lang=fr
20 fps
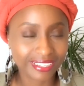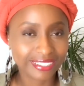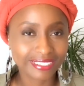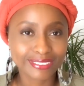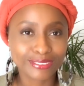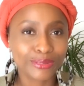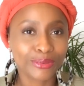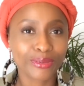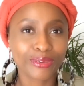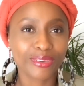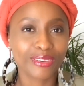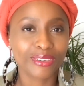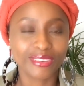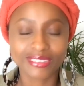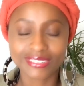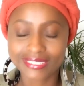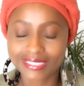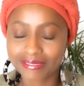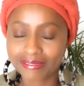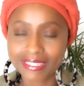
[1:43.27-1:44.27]
Donc, euh,
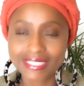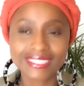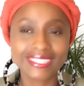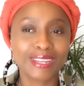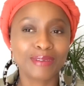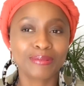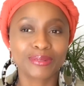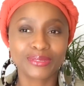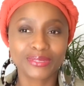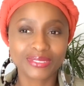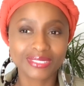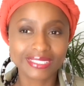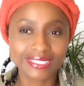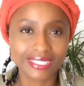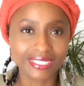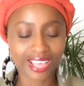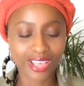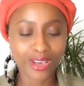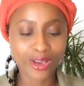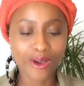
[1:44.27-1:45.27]
c'est facile à
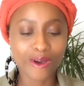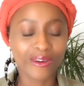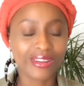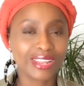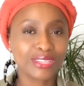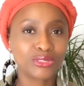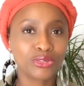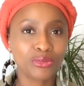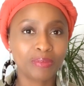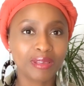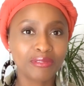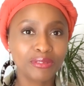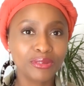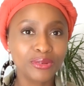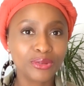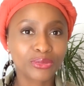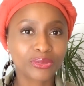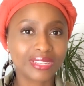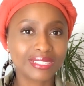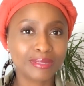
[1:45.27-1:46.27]
prononcer. On a ce parfum,
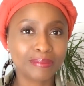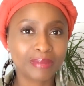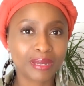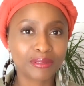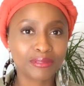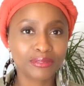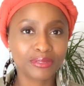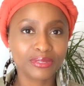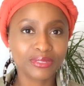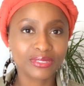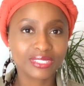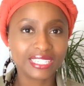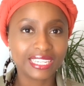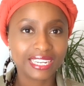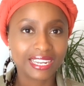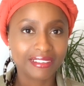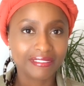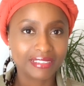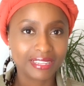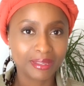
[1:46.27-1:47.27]
le troisième parfum, qui est
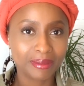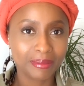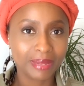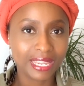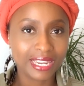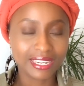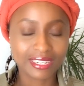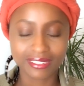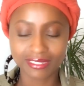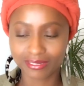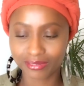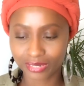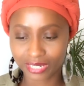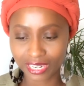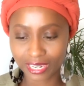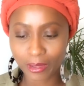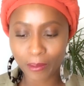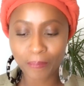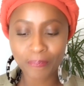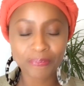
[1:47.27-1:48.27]
La vie est belle.
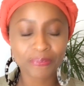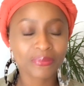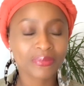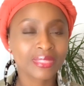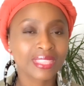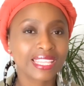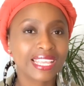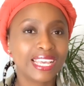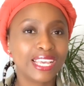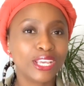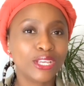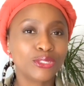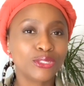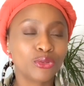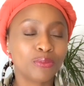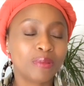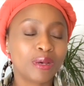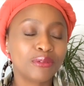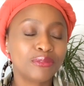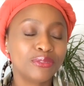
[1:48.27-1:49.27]
Voilà. Et ce
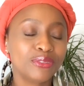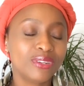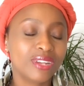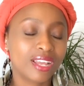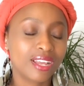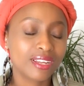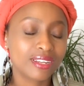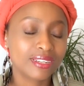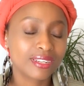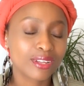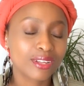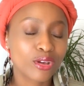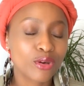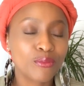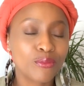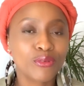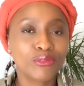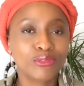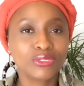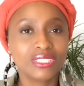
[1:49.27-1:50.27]
parfum-là,
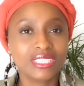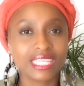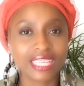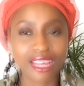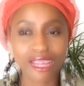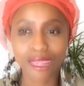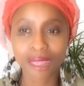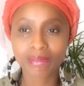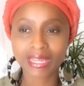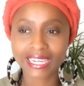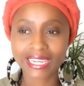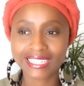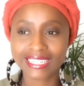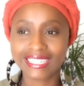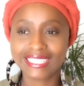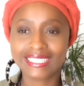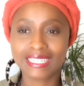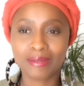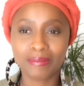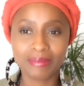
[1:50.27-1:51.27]
comment vous dire hein, Ton mari,
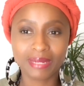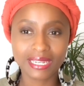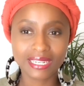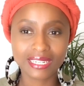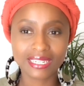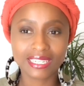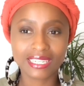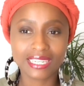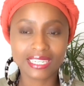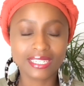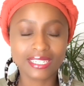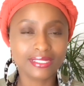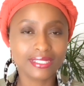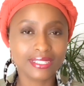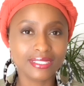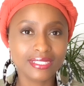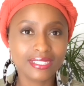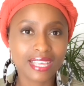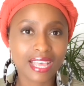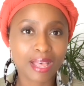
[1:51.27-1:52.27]
il t'appelle et il te
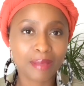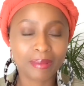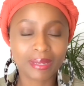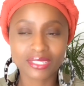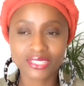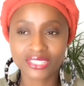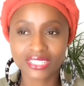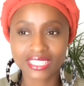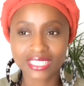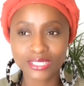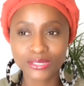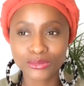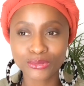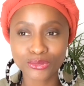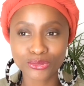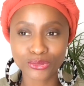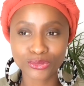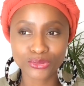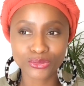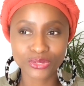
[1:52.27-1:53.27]
dit Ah bah chérie,
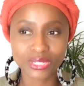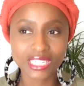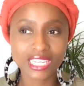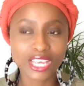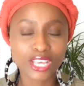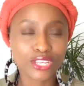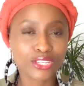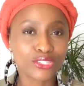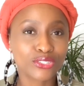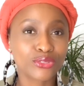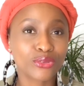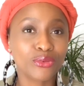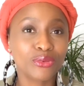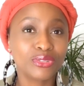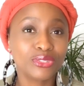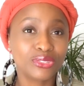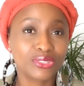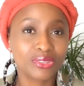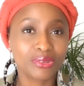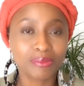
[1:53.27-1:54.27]
aujourd'hui,
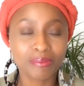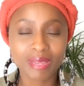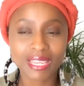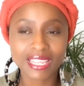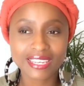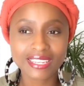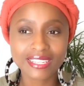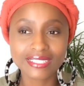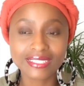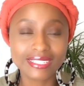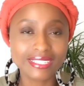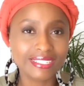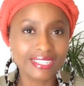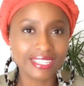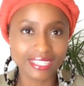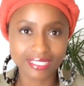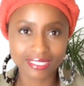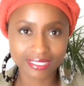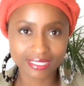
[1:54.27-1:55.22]
je t'emmène dîner.